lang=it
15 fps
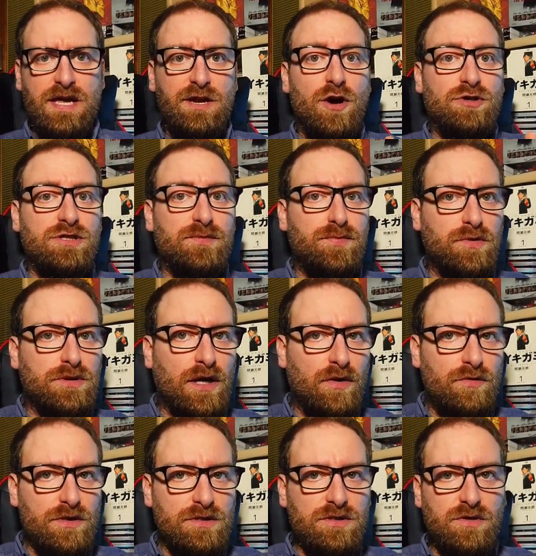i nostri
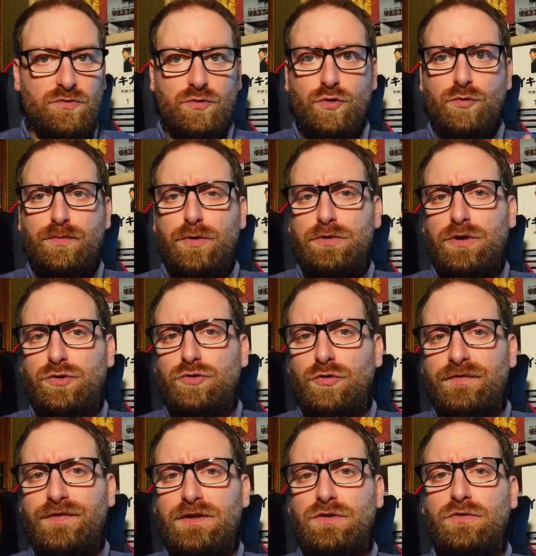protagonisti, un gruppo di
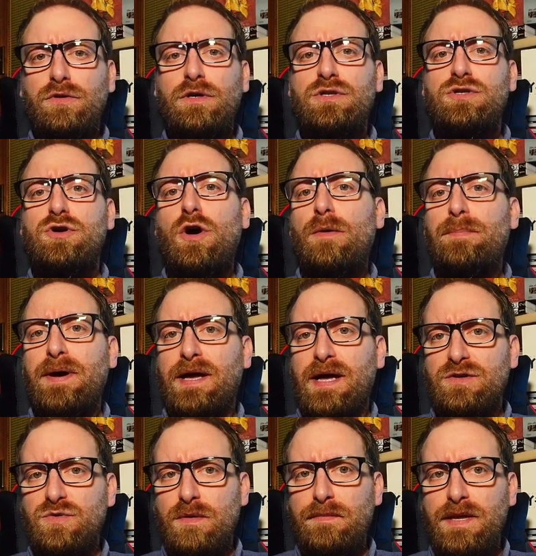truffatori, scopre
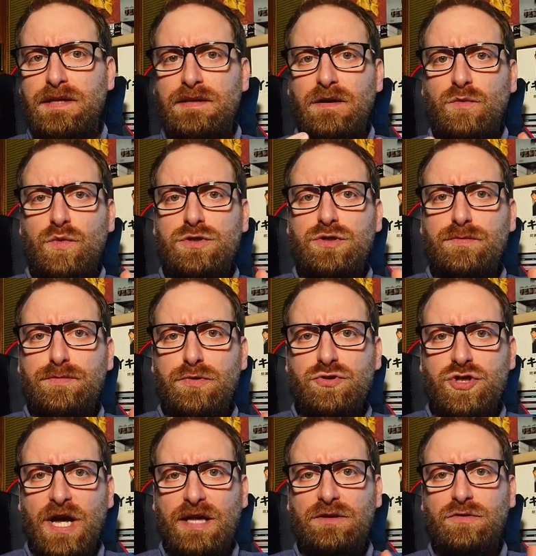casualmente questo
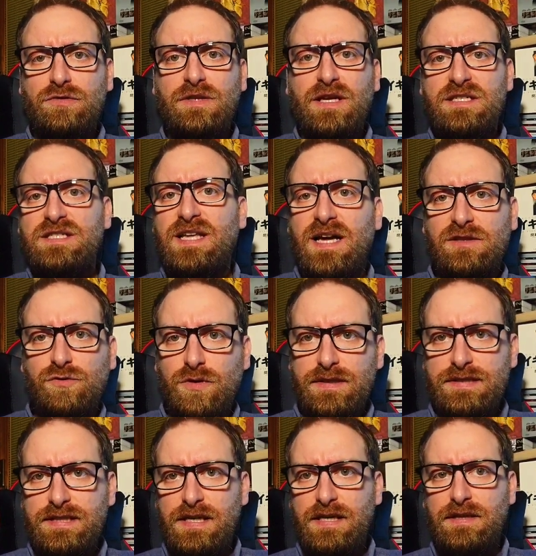progetto tra Stato e
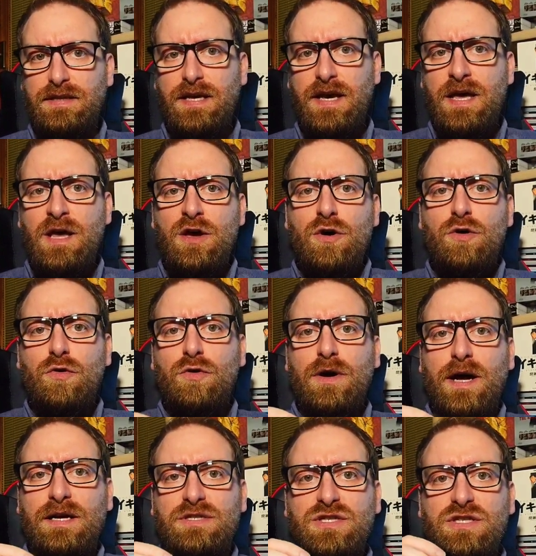aziende.
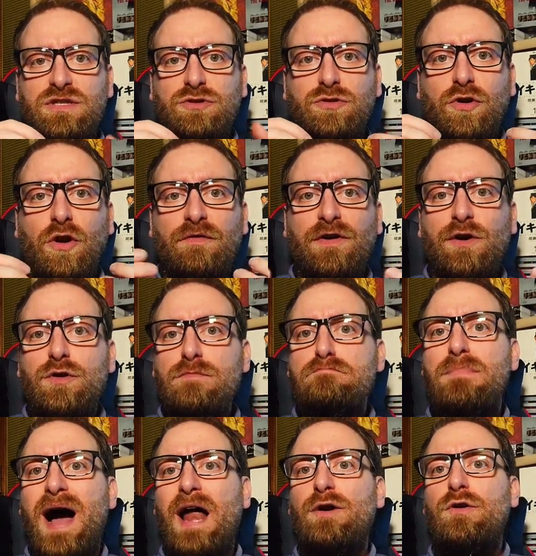Ora si trovano in
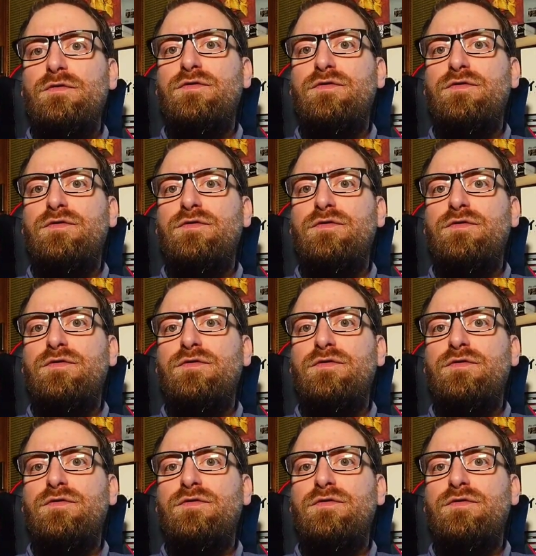mano